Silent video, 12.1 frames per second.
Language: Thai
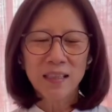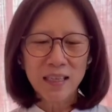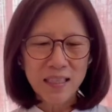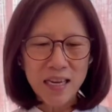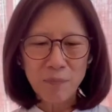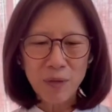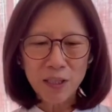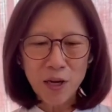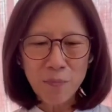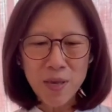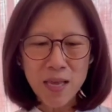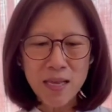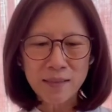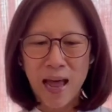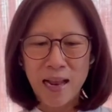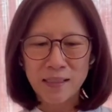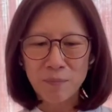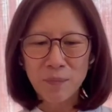กระเทียมนั้นก็มี
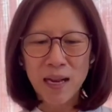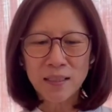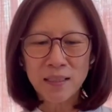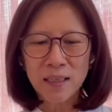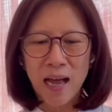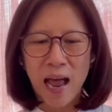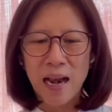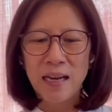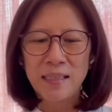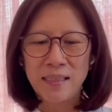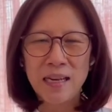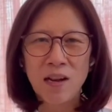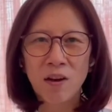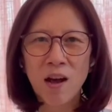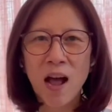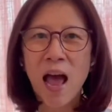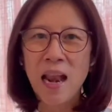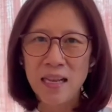สารสำคัญคืออะลิซินแล้วก็
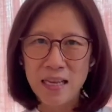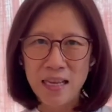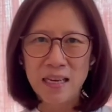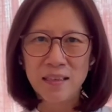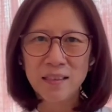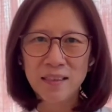อะลีอิน